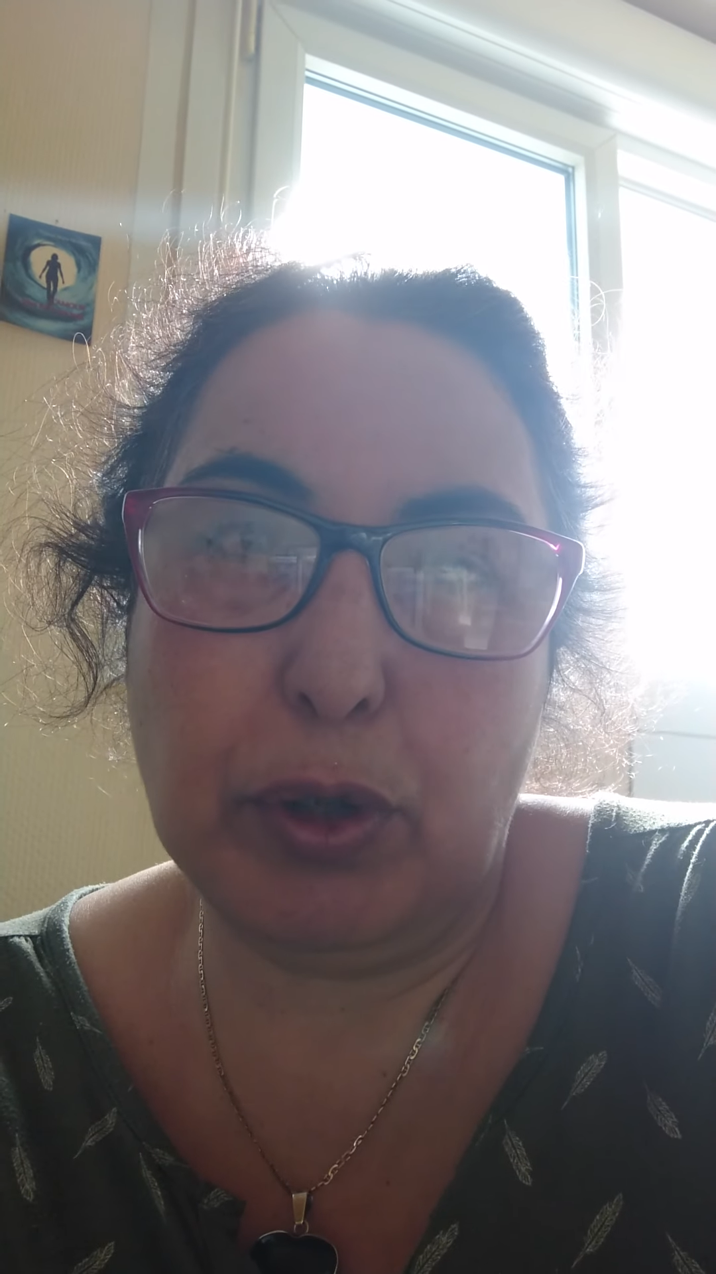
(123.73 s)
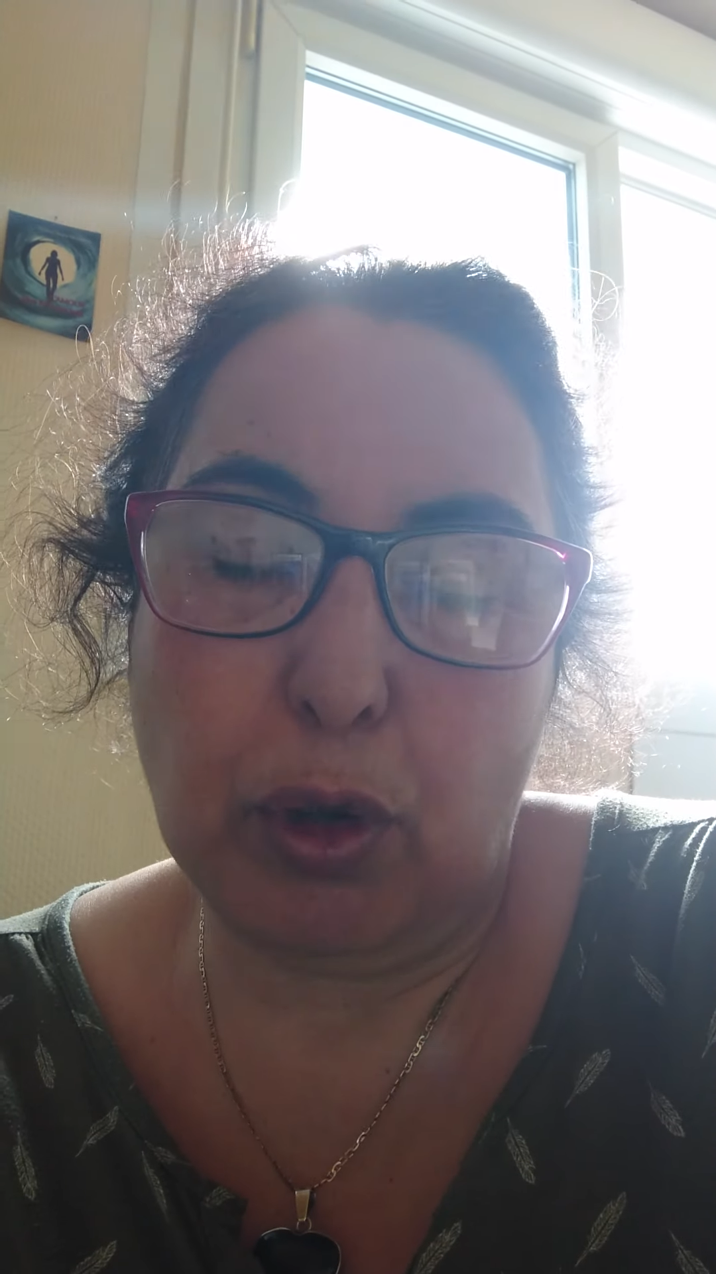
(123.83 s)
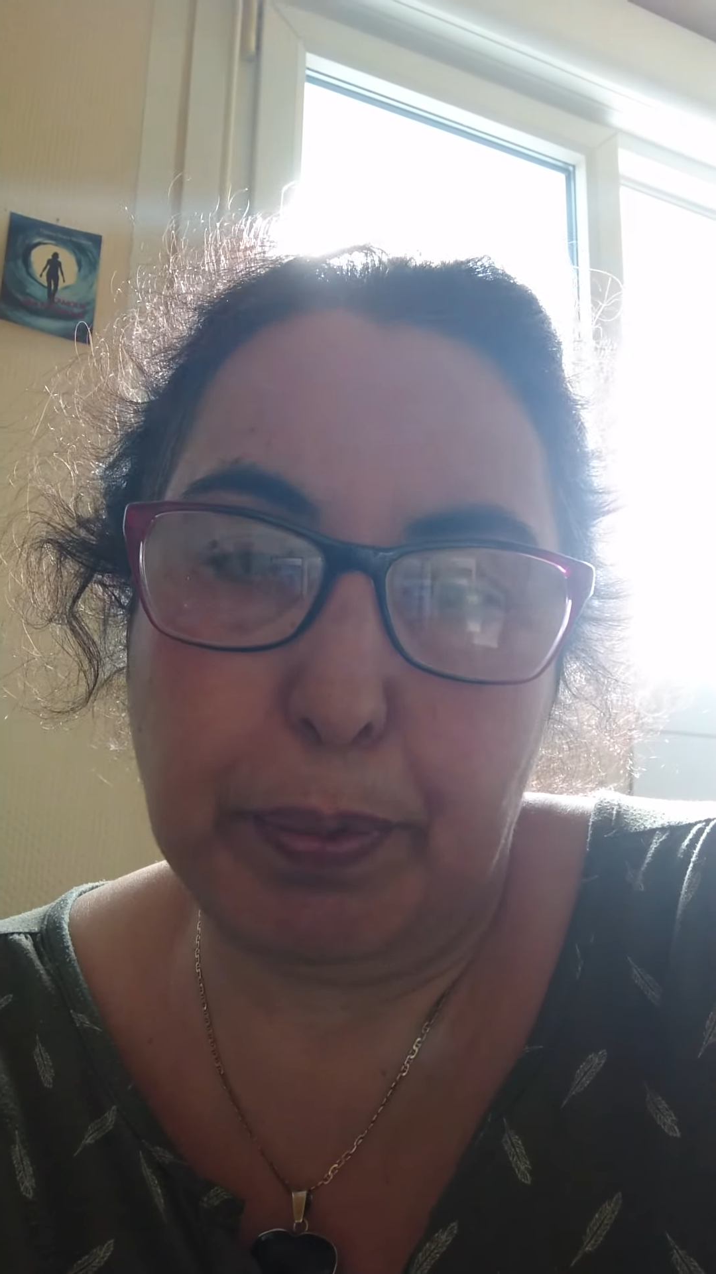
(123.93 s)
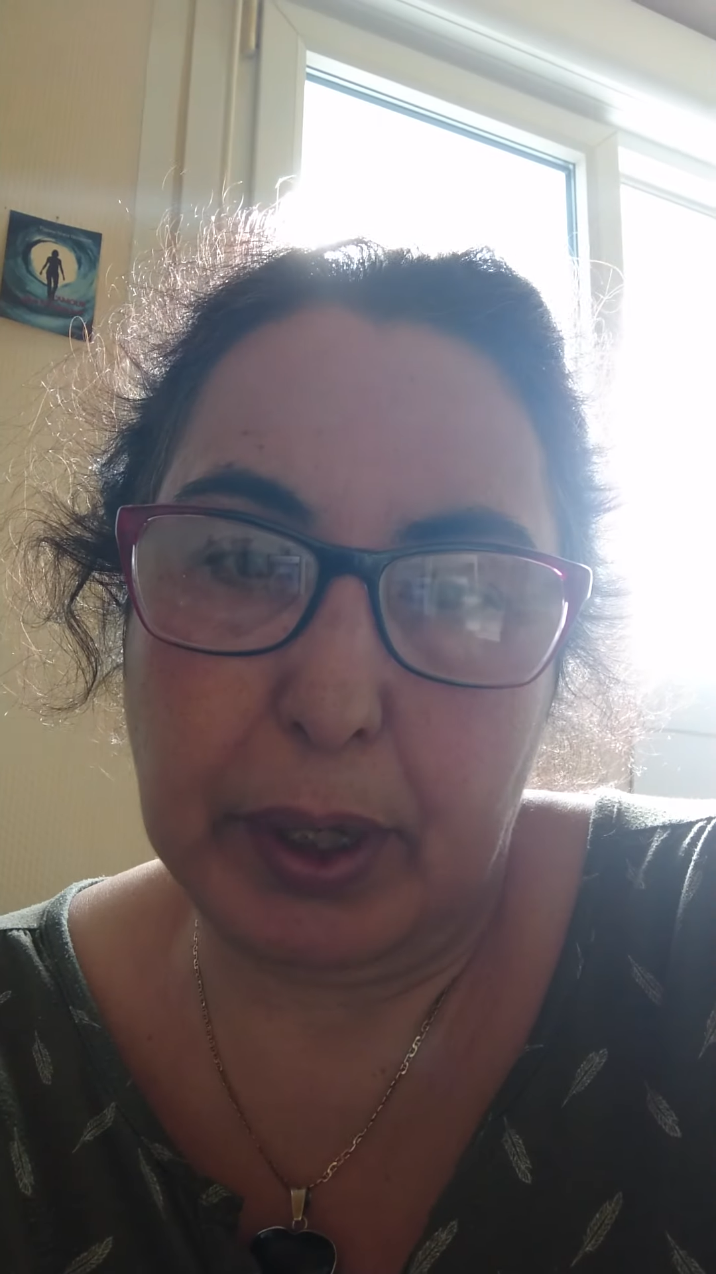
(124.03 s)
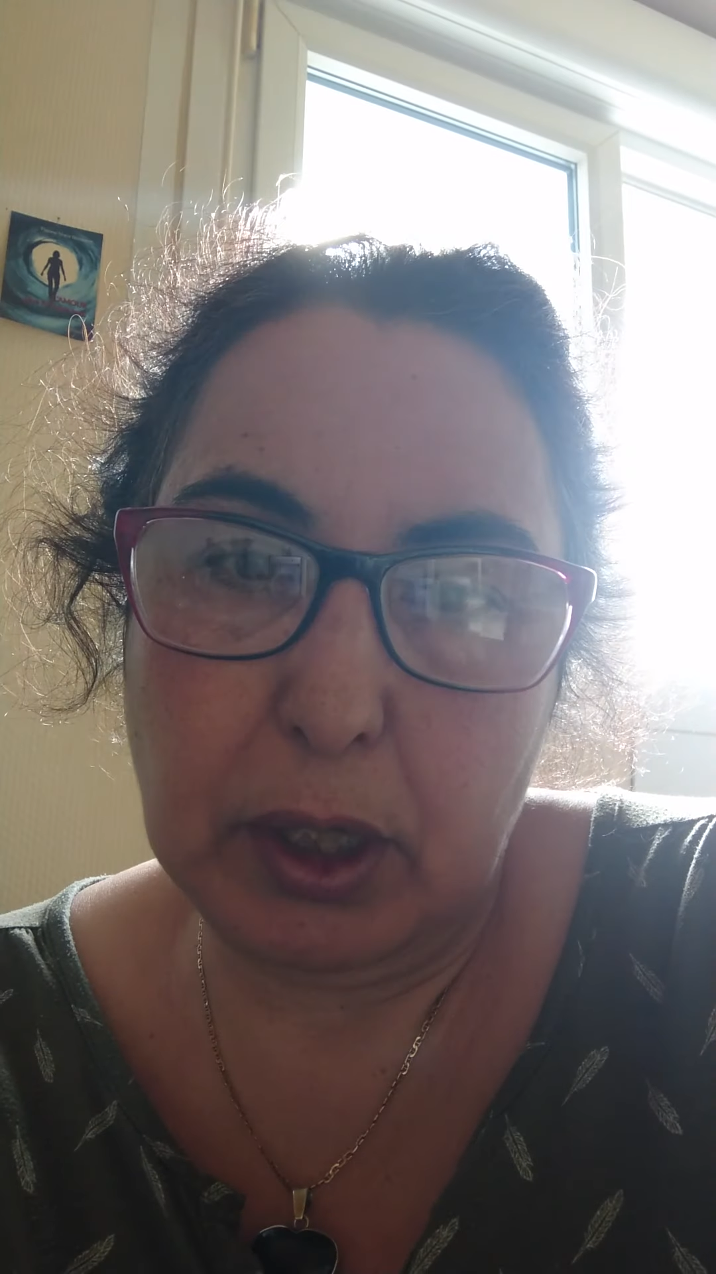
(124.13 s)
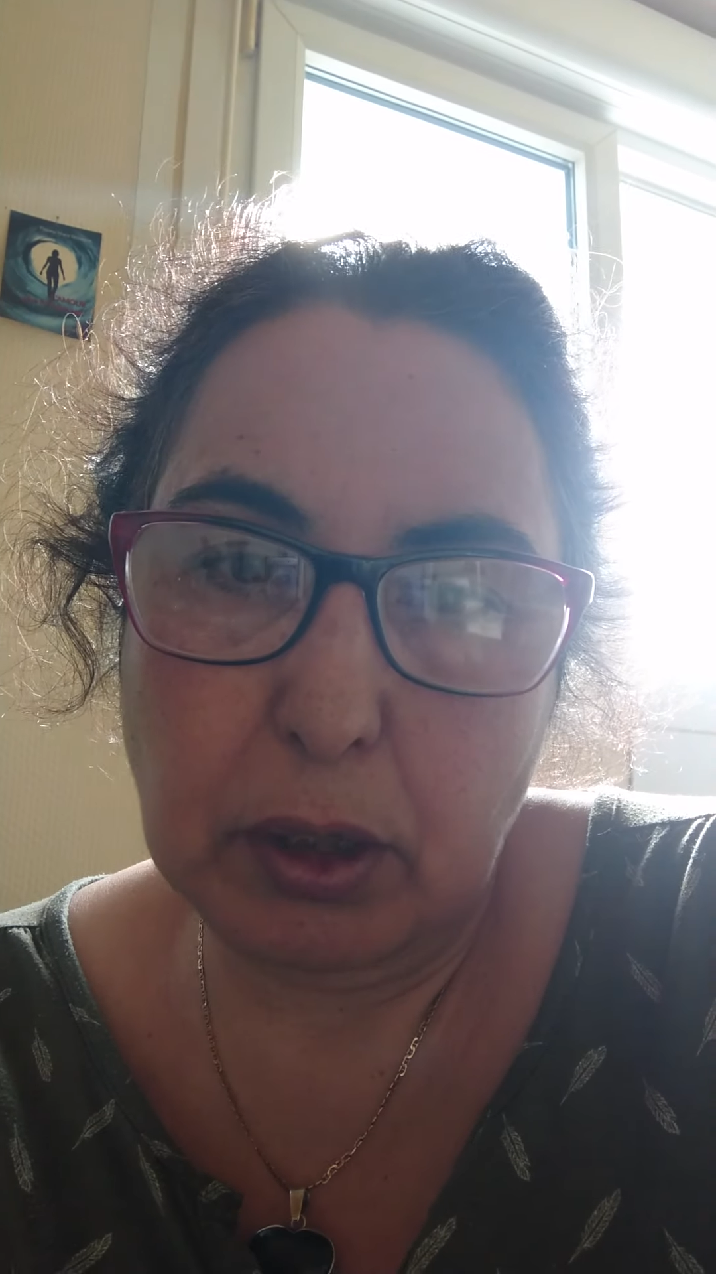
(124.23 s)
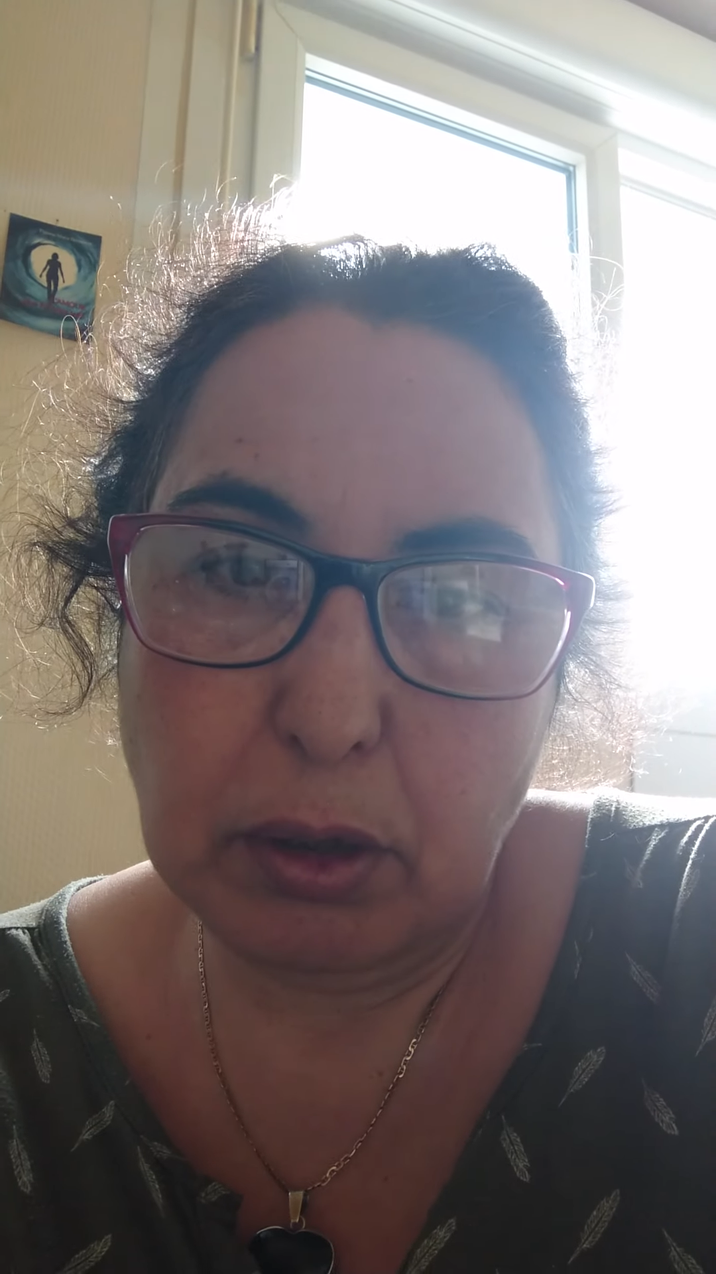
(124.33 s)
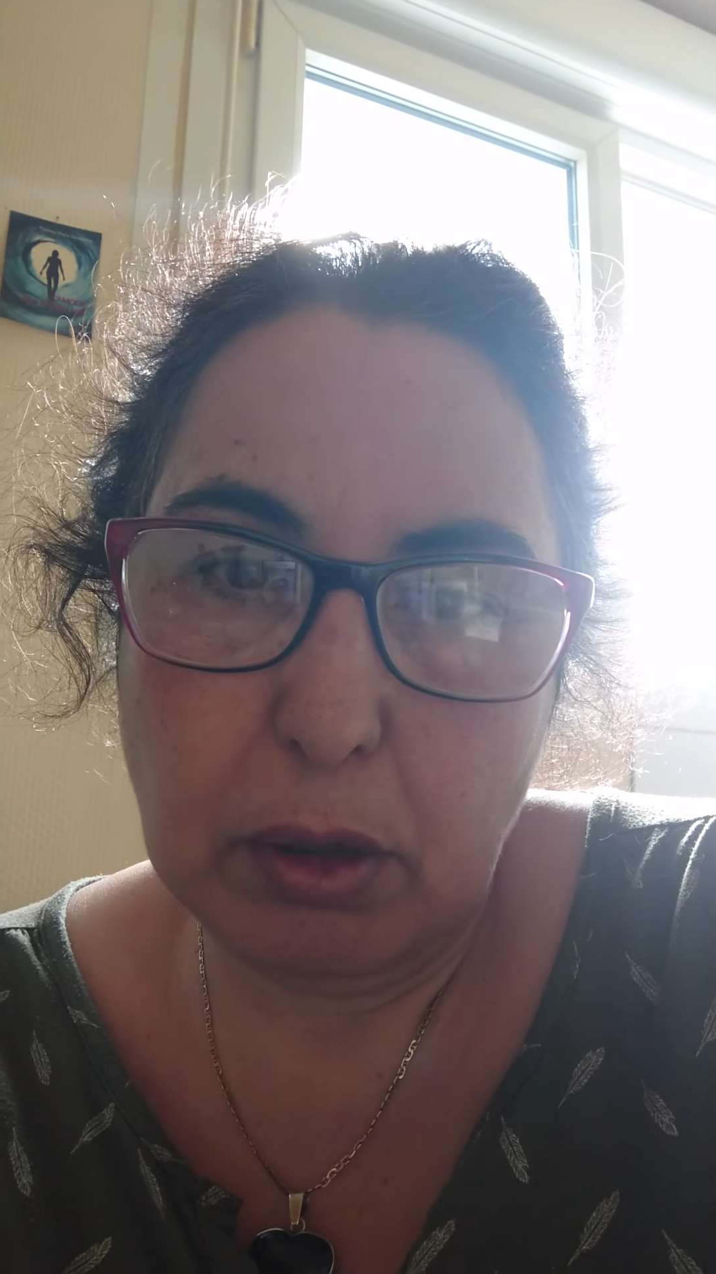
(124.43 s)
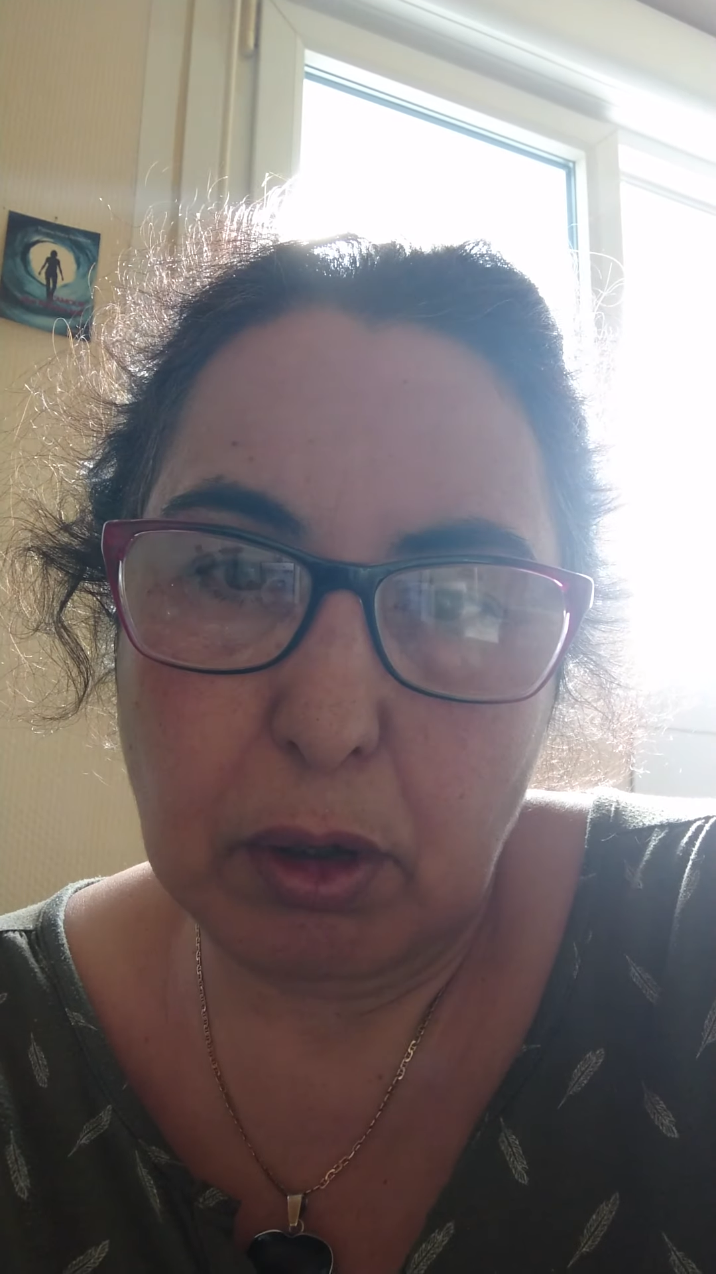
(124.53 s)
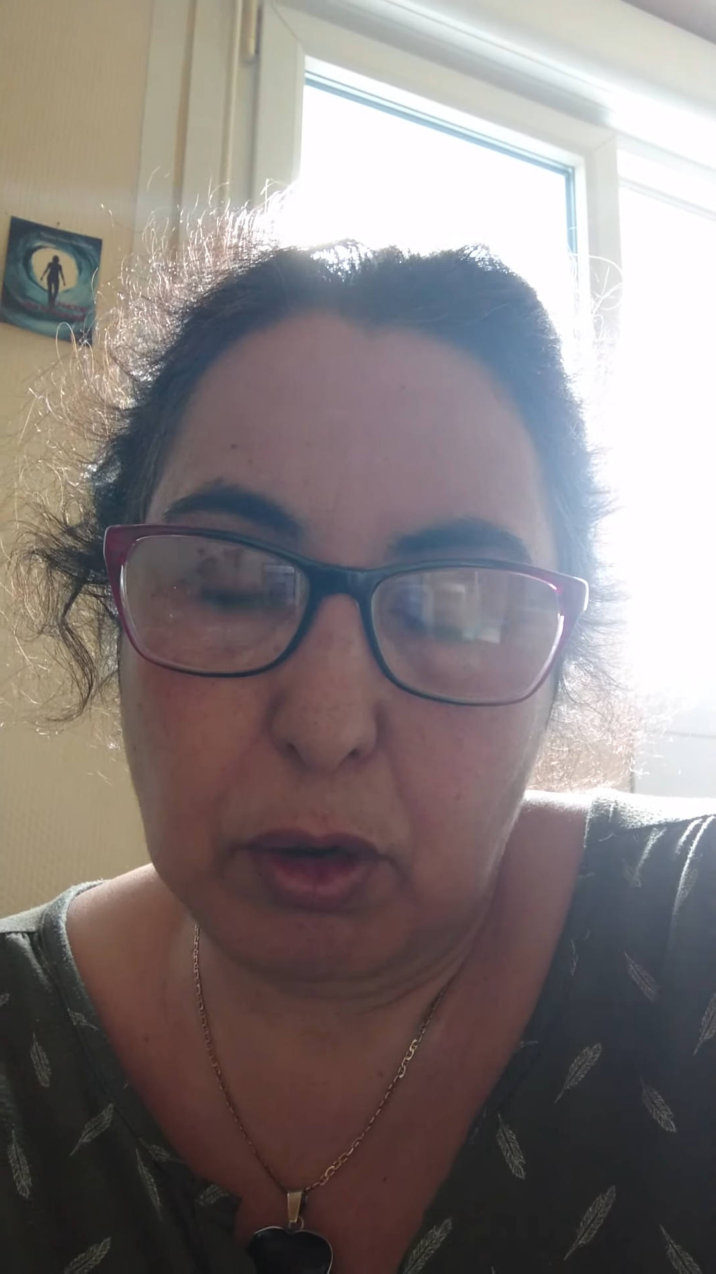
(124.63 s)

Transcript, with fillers: surprise